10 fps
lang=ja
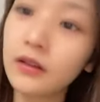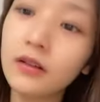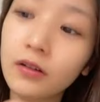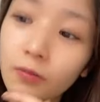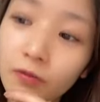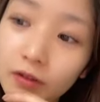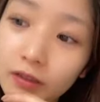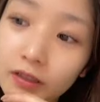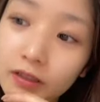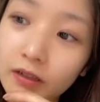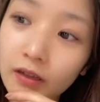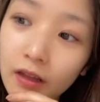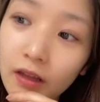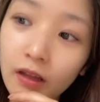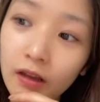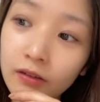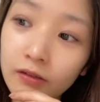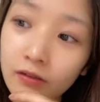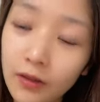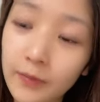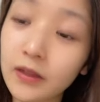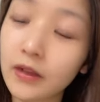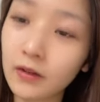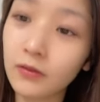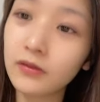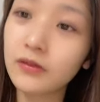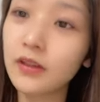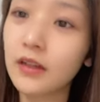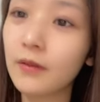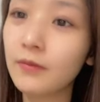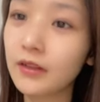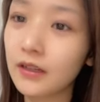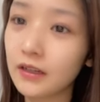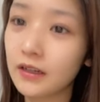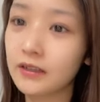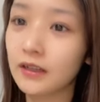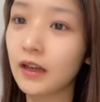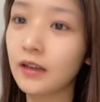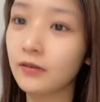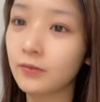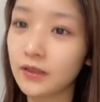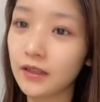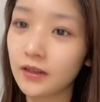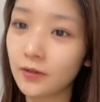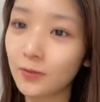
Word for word: なんかもう私ってアイドルやめたら本当に何もできないんじゃないのみたいな